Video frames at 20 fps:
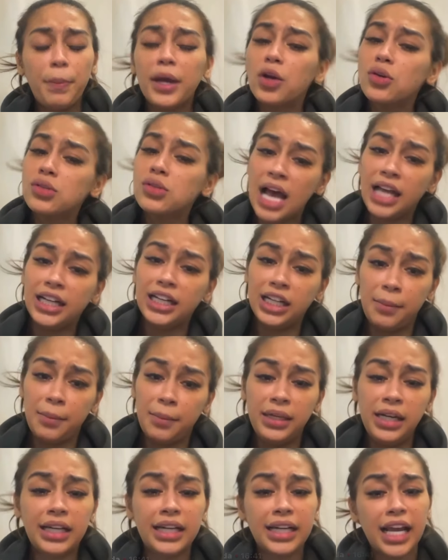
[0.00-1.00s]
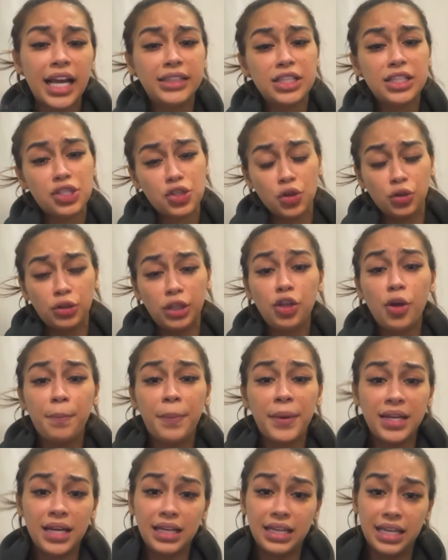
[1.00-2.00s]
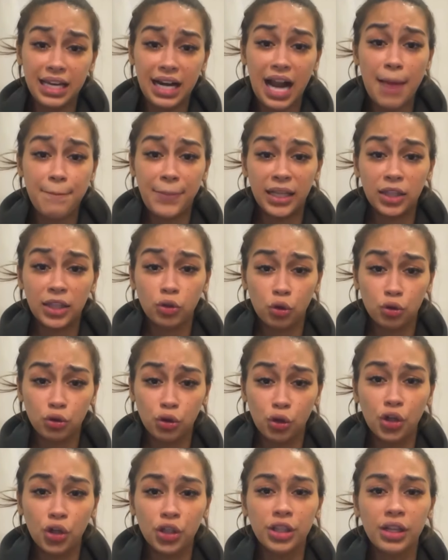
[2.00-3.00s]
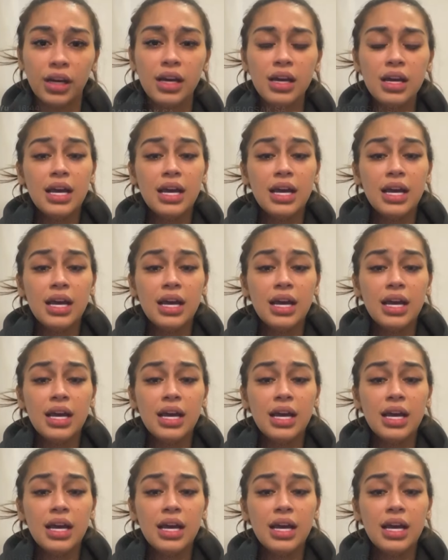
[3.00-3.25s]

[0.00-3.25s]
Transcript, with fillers: Pero sana naman i-credits nyo din yung pinaghirapan ko doon.